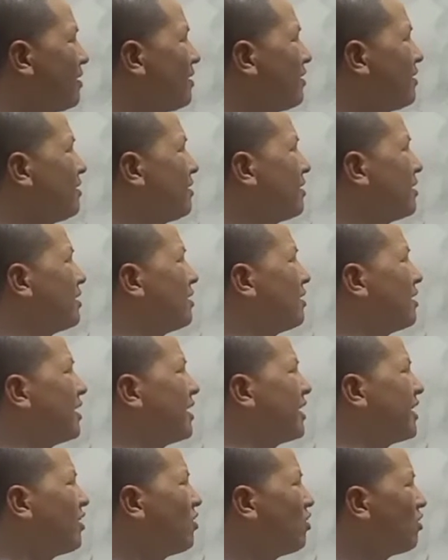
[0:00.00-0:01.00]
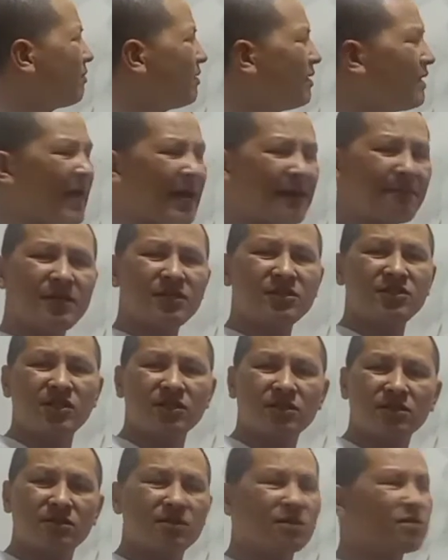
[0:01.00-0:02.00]
कि ये लोग भी लैब ने
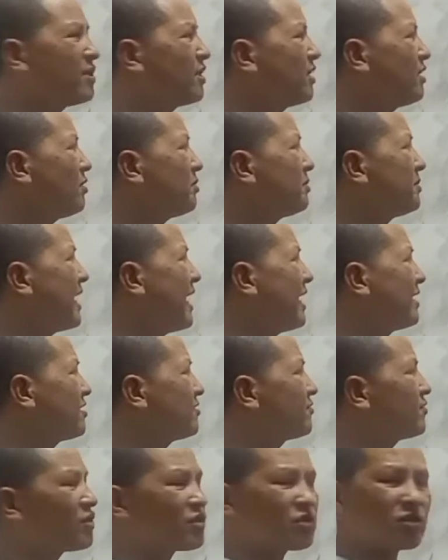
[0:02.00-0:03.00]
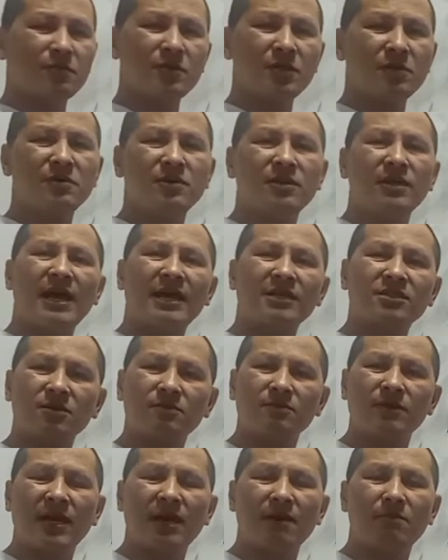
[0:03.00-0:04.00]
चेस्ट ये लोग भी हैजअप सिस्टम ने भी
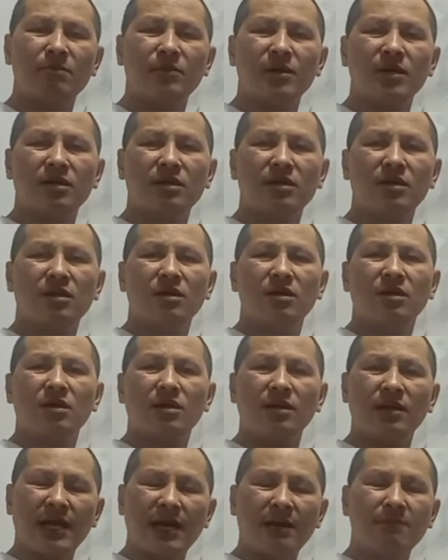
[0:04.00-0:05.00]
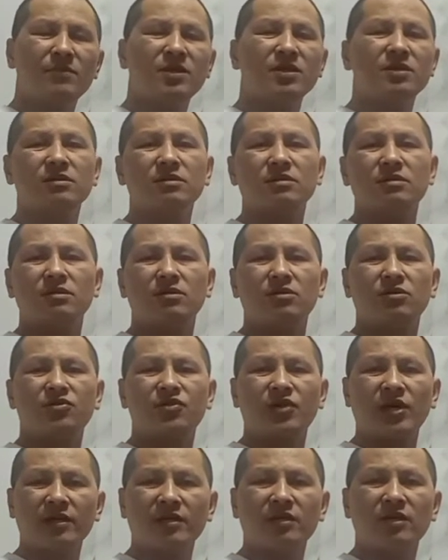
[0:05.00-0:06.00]
हैजअप लैब में लैब में
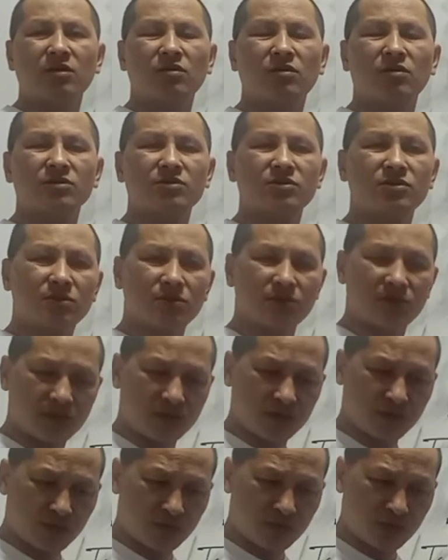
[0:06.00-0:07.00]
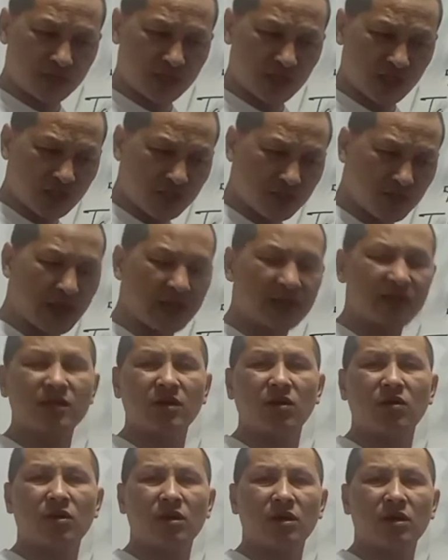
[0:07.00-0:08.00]
ट्राई किया होगा सेटिस्फाई
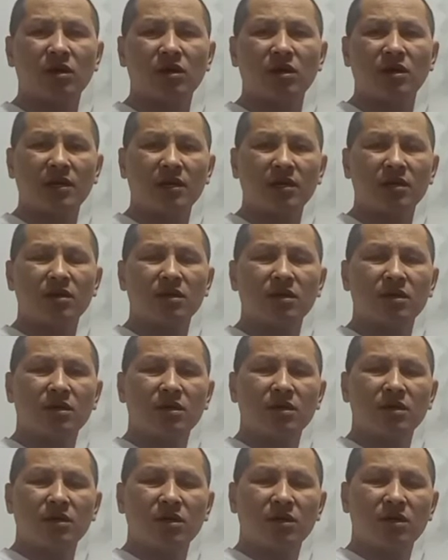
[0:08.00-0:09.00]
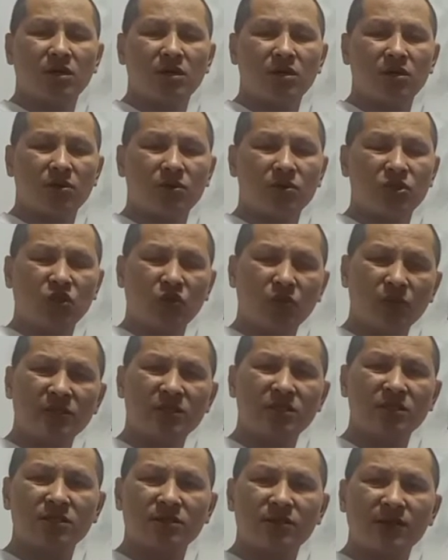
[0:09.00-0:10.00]
किया होगा है ना जो भी
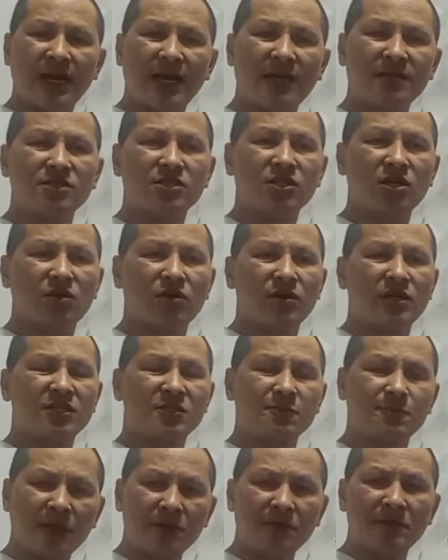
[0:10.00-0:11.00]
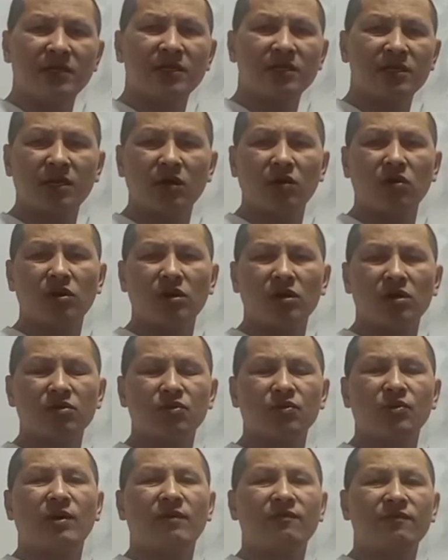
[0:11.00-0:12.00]
चीज़ रिलाइज किया होगा एक्सपेरिमेंट किया
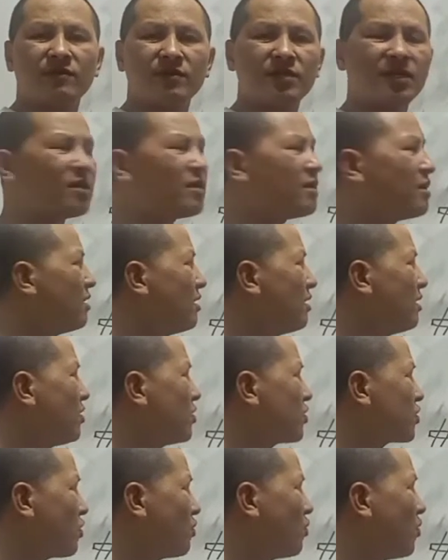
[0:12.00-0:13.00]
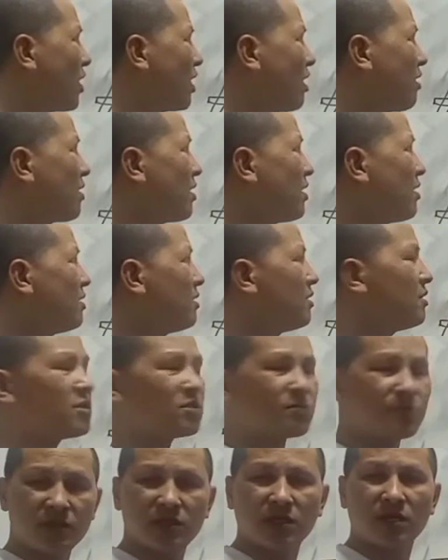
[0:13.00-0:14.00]
होगा आफ्टर देन उसको बोला होगा
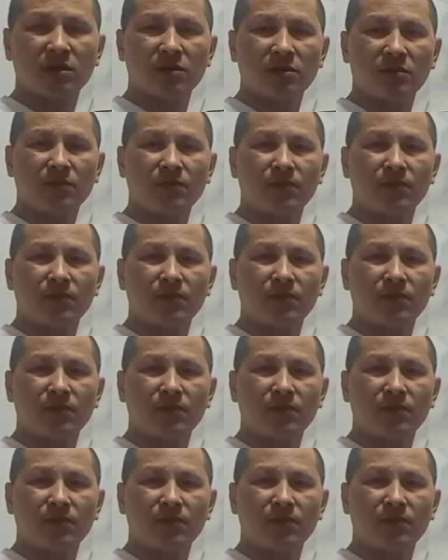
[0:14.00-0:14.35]
स्मिथ